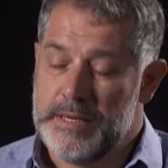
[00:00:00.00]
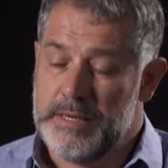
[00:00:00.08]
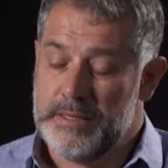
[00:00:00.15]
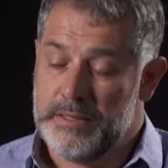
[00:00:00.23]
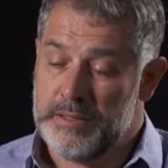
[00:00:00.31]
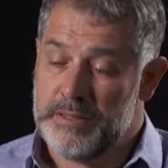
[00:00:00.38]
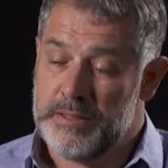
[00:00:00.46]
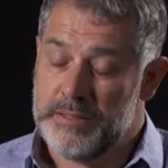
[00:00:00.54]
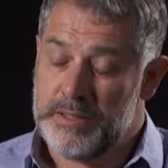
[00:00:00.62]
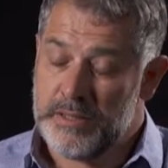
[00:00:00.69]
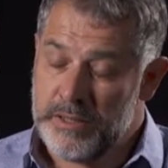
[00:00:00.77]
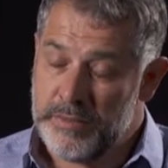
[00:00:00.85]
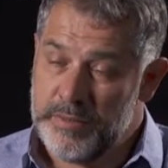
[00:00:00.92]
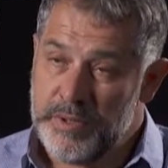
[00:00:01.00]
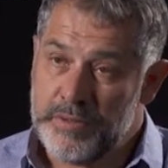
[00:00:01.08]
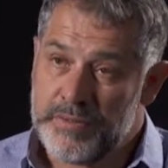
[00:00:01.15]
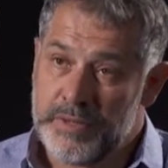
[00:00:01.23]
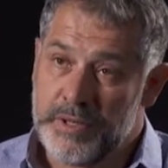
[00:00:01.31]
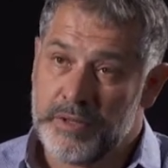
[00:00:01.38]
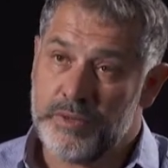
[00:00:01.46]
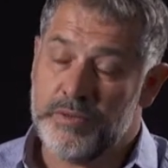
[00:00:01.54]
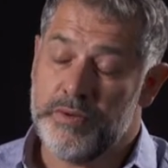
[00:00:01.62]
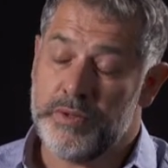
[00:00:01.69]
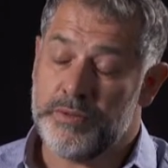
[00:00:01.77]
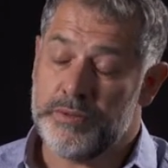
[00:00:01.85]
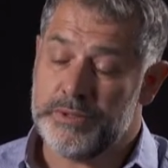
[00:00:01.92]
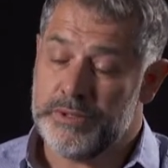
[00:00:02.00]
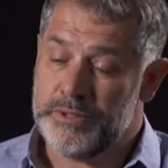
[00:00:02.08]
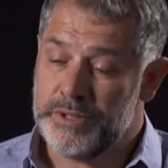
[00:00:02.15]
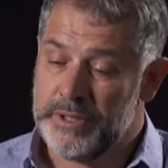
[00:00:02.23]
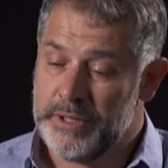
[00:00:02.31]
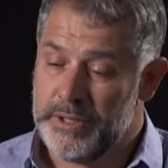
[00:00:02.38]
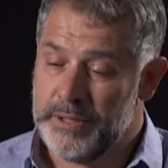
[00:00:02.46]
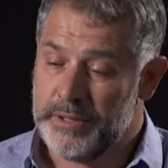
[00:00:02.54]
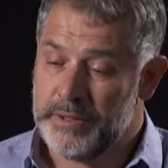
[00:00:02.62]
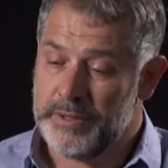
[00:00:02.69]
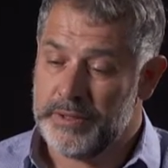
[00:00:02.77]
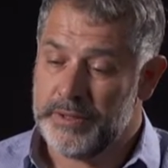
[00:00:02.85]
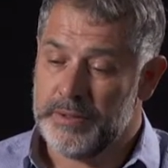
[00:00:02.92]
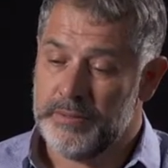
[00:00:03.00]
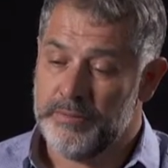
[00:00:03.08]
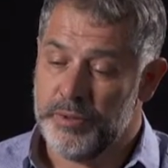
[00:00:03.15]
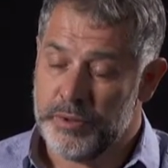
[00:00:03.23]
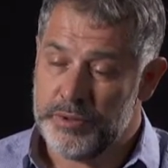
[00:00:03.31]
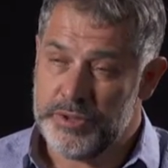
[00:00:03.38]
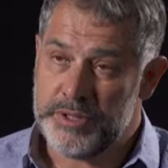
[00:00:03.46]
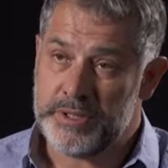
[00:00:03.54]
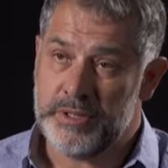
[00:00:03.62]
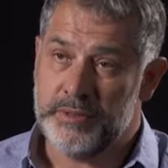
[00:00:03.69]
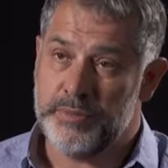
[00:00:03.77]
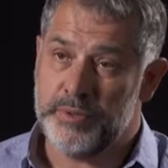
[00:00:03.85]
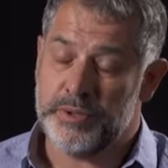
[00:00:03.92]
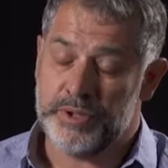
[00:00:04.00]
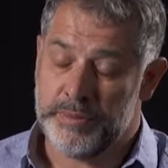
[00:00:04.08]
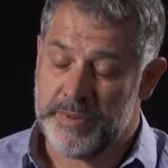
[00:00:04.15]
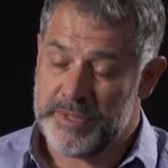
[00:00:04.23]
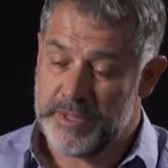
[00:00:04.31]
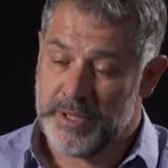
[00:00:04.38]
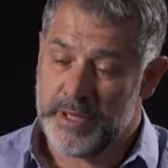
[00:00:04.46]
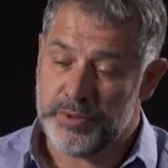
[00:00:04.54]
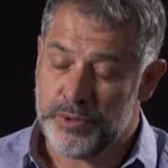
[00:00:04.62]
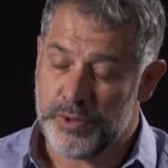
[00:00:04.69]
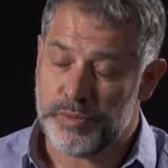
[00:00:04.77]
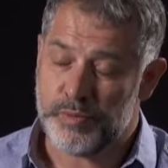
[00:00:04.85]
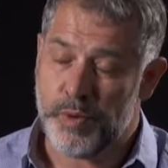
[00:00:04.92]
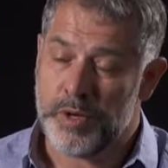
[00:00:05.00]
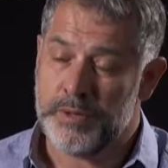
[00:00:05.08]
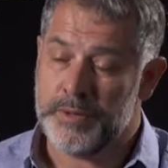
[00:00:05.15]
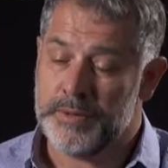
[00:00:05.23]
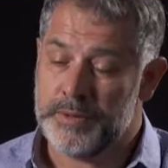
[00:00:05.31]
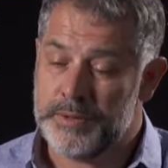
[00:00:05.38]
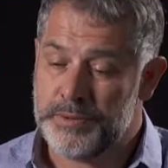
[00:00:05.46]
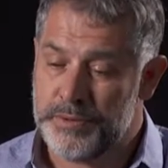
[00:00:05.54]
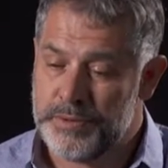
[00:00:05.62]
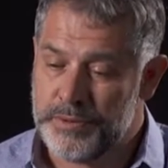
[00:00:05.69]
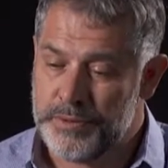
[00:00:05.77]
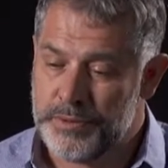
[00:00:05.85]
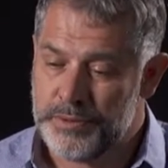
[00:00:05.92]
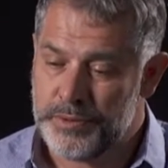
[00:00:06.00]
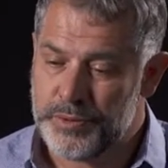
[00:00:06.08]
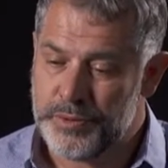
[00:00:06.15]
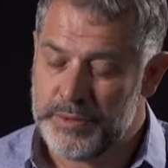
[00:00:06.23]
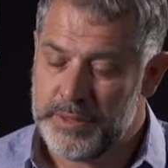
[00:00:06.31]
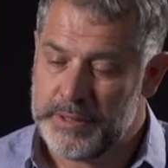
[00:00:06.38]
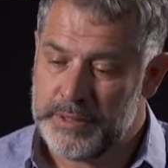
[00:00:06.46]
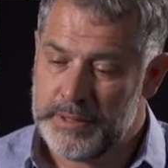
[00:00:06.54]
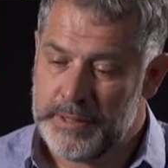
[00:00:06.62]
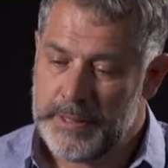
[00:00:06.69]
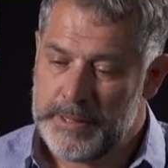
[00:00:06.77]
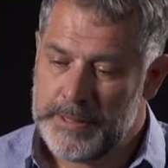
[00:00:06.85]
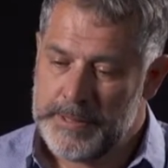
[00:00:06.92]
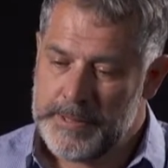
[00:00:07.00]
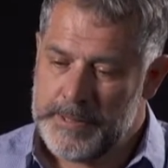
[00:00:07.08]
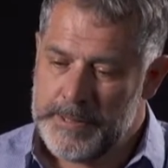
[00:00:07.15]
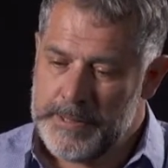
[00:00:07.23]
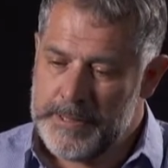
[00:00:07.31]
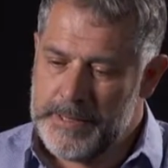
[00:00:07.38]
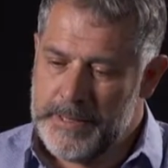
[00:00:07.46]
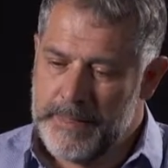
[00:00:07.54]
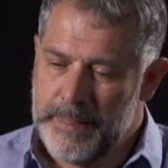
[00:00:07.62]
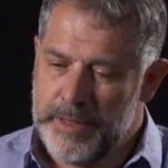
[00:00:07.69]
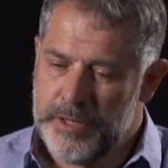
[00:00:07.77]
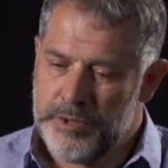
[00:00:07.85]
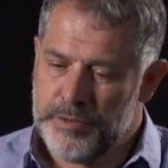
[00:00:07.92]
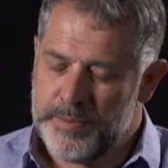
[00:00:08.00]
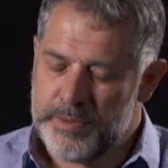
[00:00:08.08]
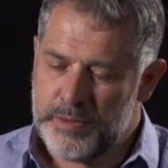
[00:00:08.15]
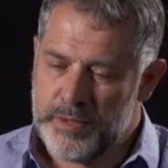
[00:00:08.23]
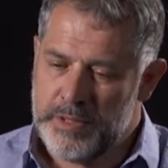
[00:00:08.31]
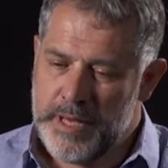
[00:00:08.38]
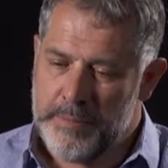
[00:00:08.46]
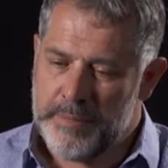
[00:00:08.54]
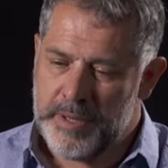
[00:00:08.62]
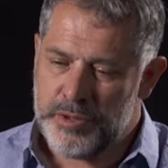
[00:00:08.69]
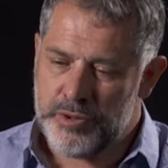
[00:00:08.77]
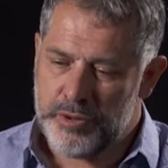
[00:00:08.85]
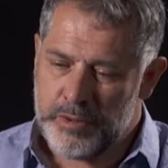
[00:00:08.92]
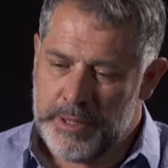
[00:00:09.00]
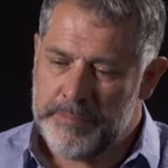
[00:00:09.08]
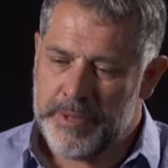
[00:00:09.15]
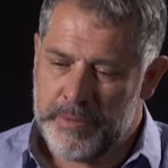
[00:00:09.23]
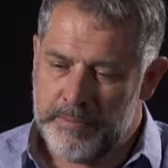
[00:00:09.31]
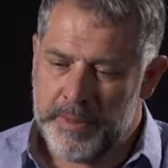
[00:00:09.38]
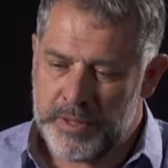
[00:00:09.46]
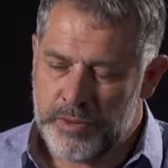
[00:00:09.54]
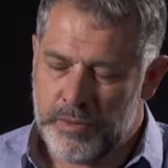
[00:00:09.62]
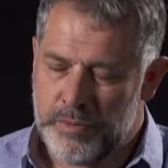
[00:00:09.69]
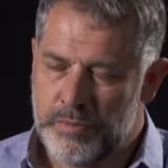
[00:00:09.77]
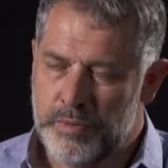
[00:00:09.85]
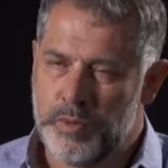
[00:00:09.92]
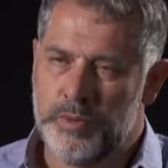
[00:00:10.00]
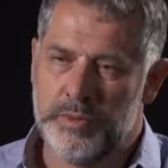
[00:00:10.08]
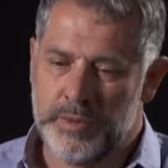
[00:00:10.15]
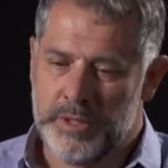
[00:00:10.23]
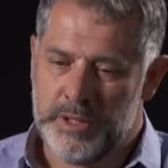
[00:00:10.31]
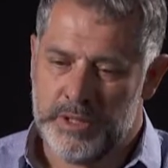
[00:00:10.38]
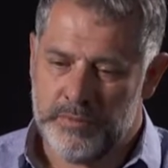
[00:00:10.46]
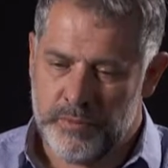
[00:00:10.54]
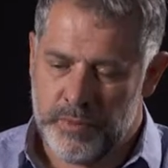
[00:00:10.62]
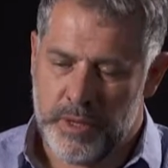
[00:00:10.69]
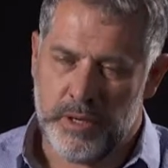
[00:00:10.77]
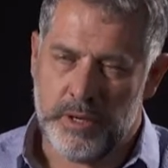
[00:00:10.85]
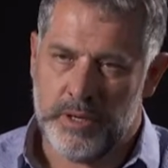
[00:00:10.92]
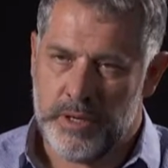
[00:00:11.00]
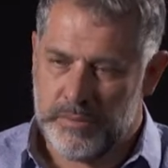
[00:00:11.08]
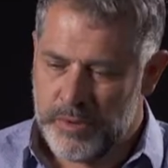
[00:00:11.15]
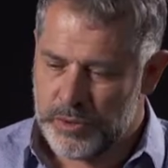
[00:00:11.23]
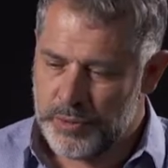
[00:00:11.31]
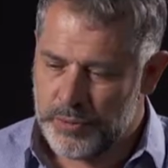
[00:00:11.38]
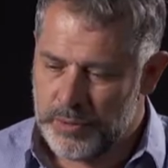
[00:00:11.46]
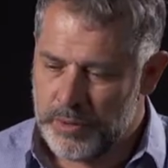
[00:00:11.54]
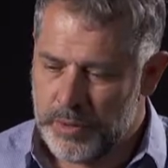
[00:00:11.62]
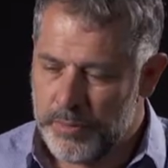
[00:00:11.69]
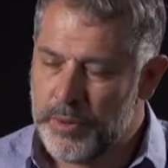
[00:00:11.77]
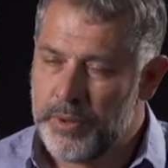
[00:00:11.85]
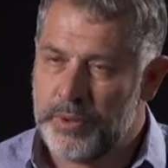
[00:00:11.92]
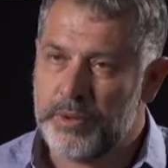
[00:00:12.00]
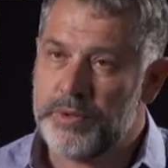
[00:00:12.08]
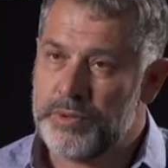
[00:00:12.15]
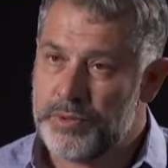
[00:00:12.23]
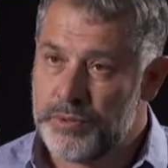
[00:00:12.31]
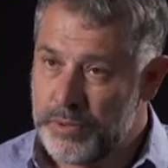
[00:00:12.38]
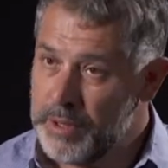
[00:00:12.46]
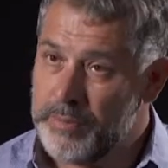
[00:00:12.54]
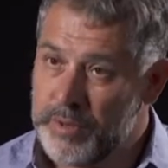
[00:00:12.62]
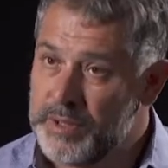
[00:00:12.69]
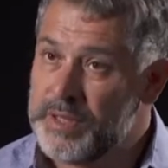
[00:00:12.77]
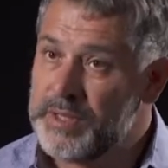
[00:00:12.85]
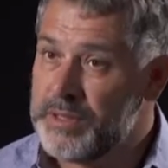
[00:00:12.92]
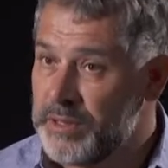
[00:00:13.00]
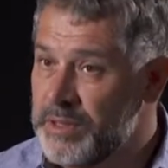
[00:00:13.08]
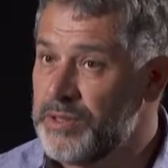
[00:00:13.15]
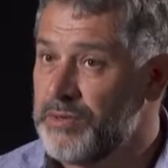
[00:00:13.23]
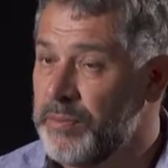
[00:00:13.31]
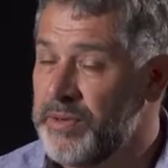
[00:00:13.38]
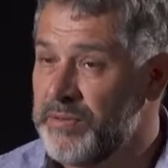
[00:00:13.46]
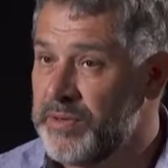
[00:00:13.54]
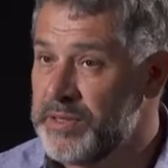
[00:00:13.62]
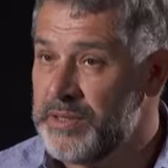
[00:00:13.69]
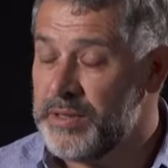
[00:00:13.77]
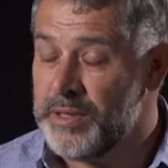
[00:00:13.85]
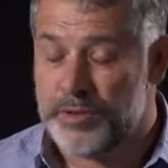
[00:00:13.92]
Euh, C'était en 1991, j'étais euh, biologiste à l'époque, j'ai passé 14 mois euh, sur, ce, sur ce site. Et je pense qu'il n'y a pas. Je connais pas une personne au monde qui voit les manchots empereurs sur la banquise et qui ne soit pas fascinée.